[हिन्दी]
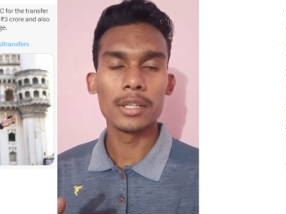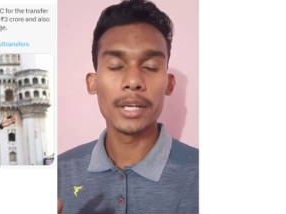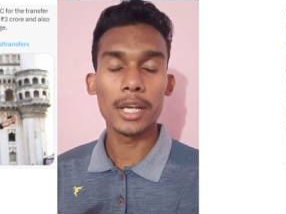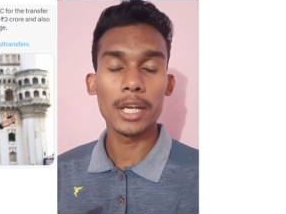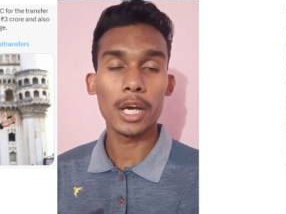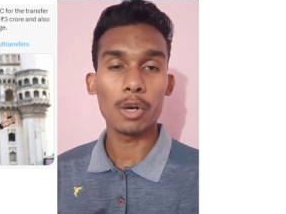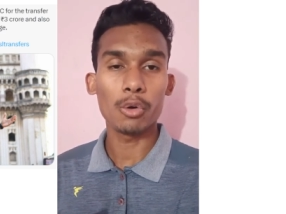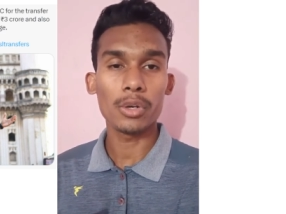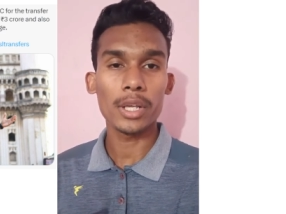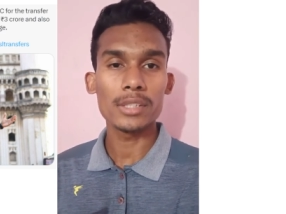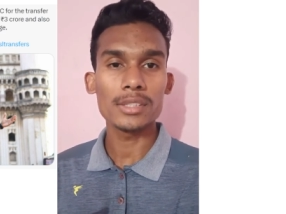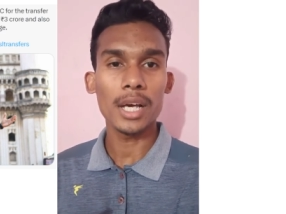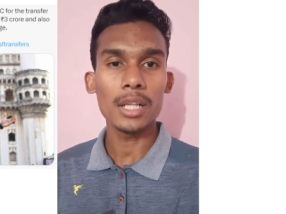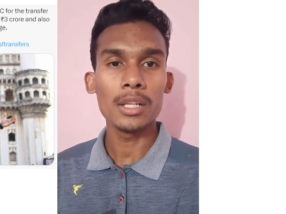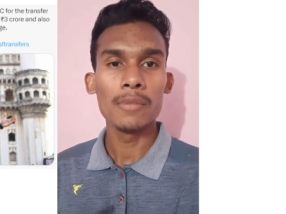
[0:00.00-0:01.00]
थ्री करोड़ के
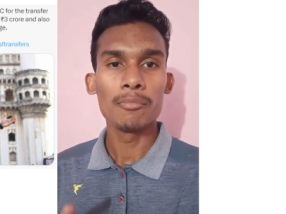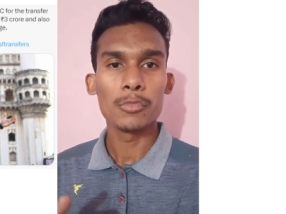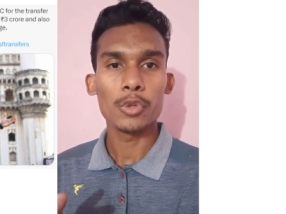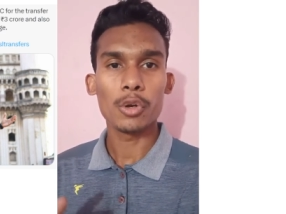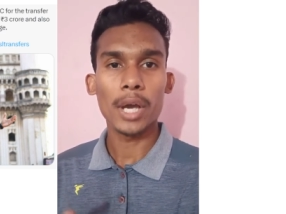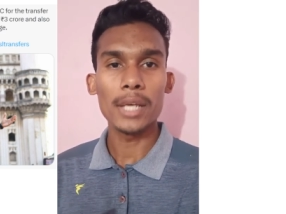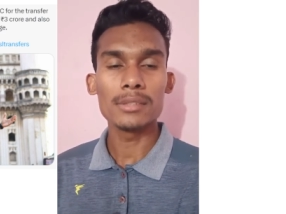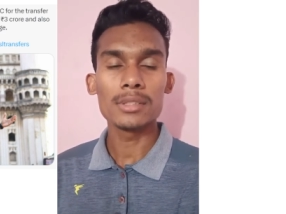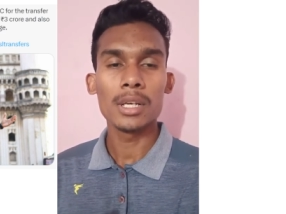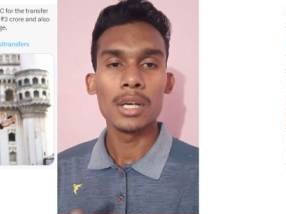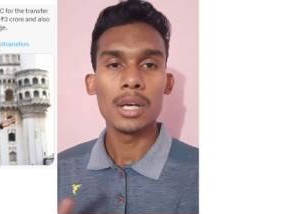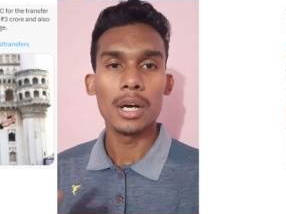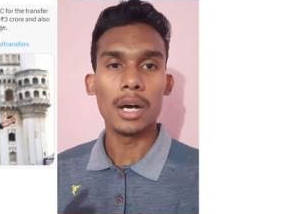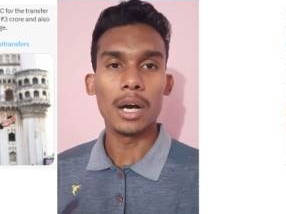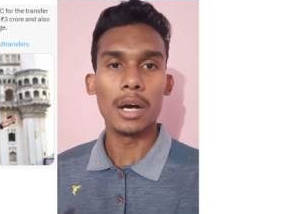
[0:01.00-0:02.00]
साथ तो गाइस
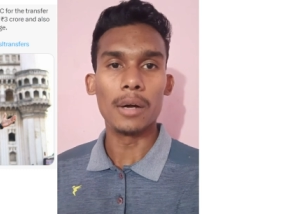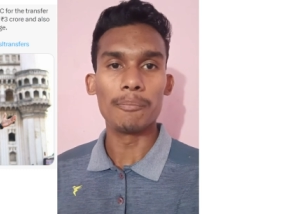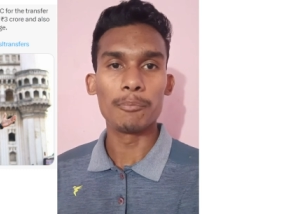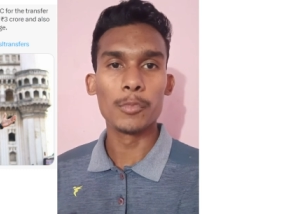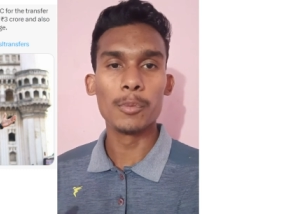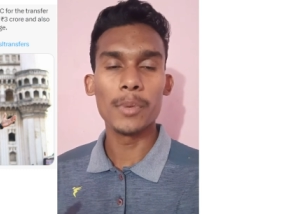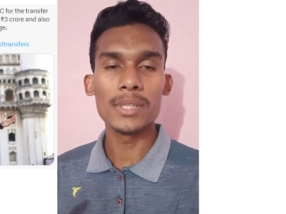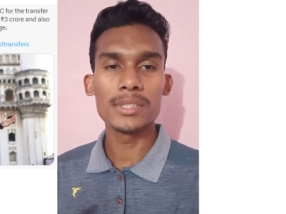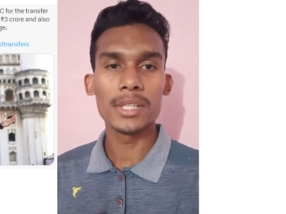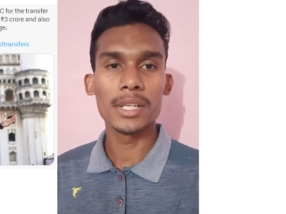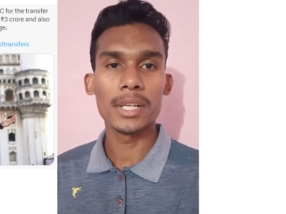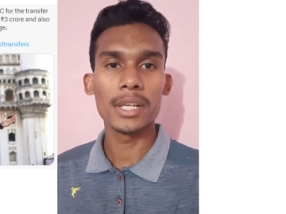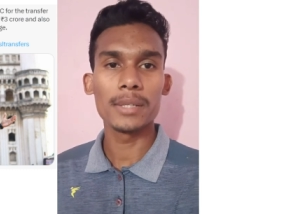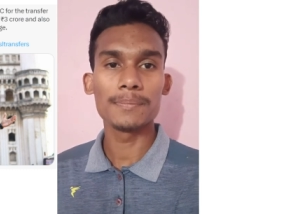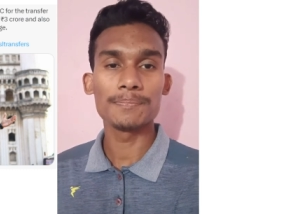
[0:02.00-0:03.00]
मुंबई
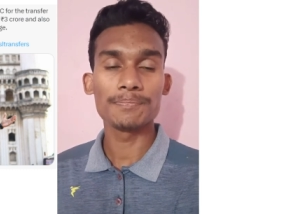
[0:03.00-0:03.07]
सिटी